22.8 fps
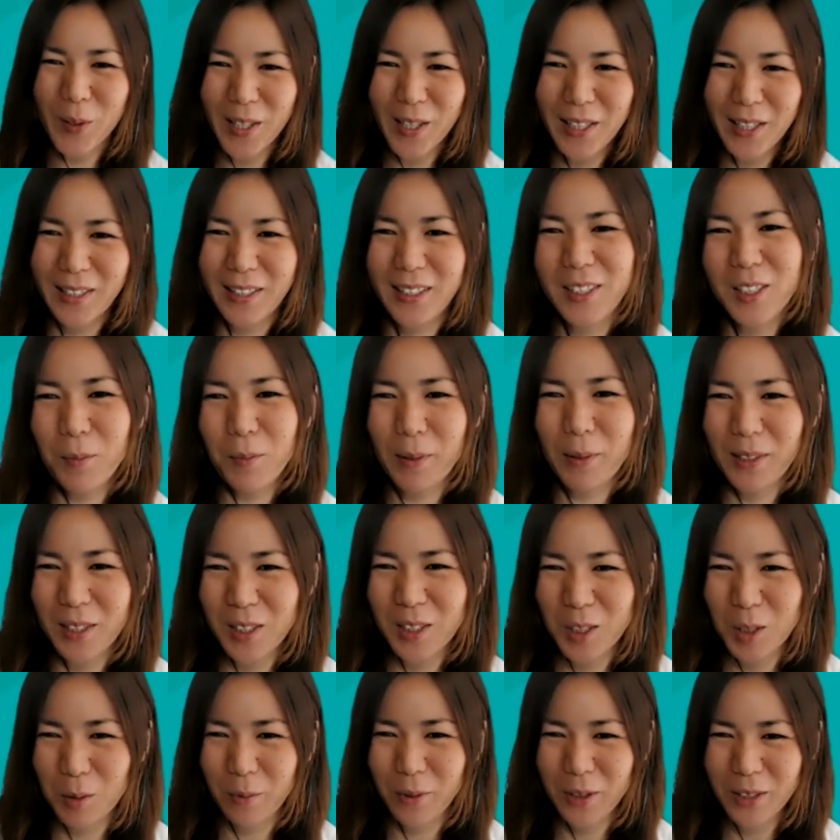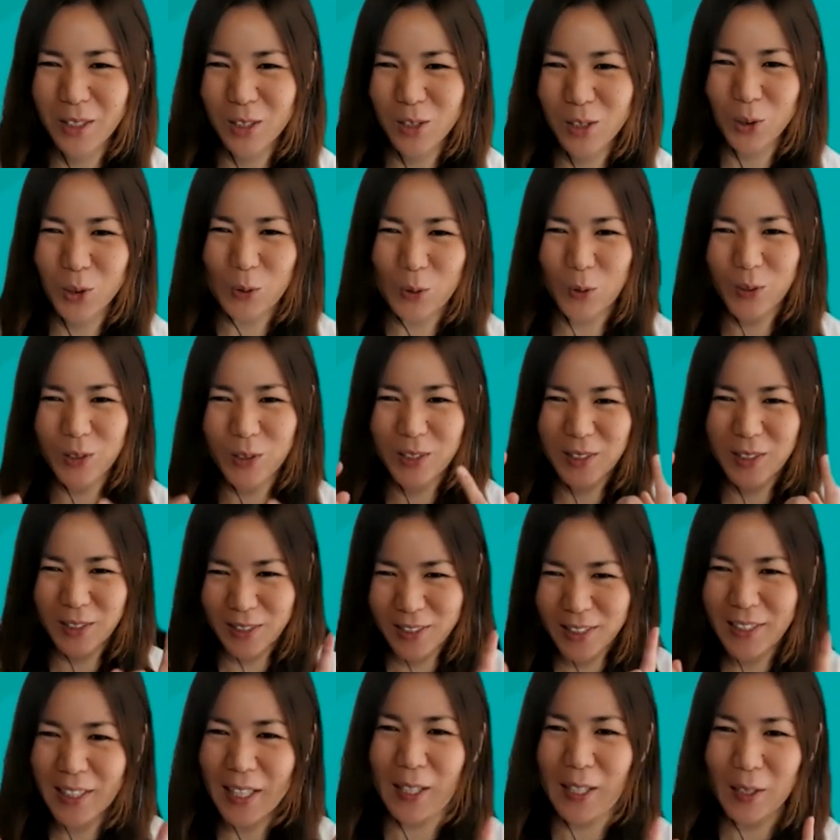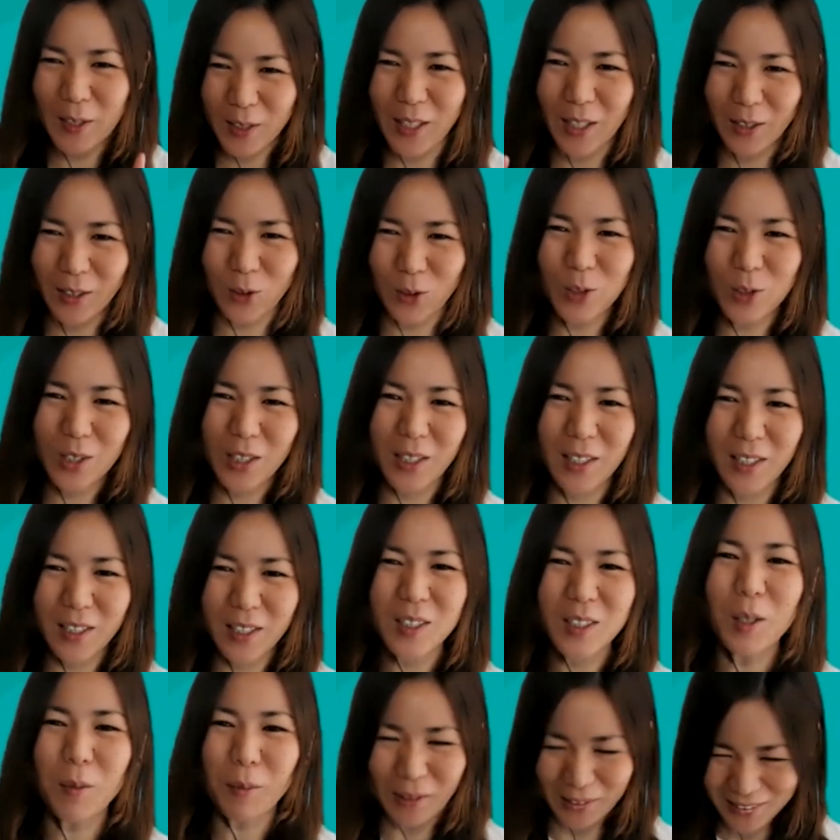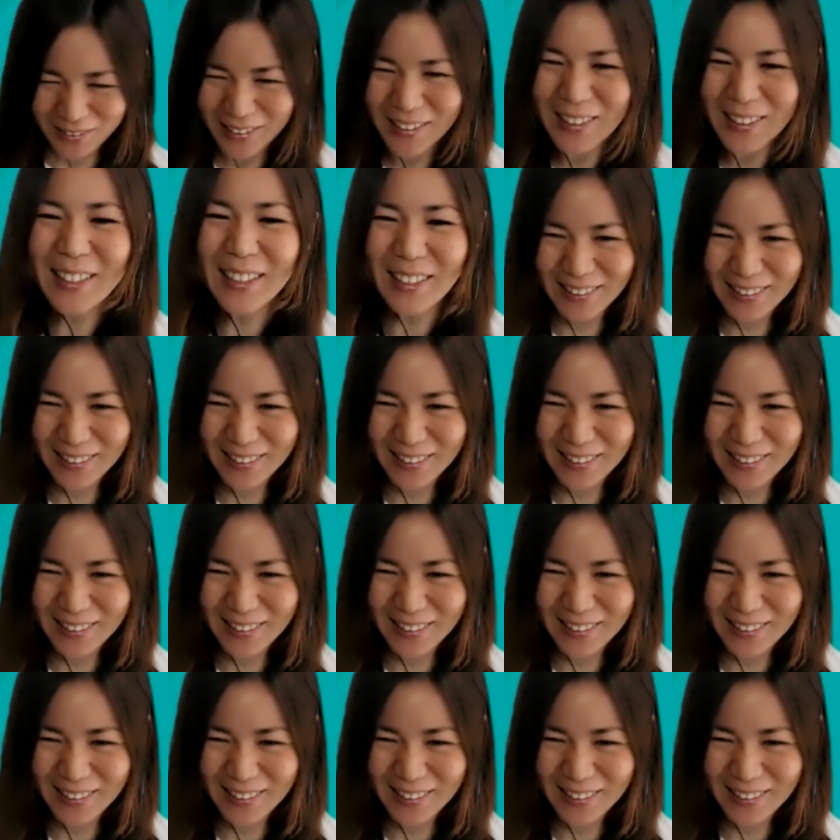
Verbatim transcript: れは初めて知りました。はい、ちょっと次回細かいところなんですけどね。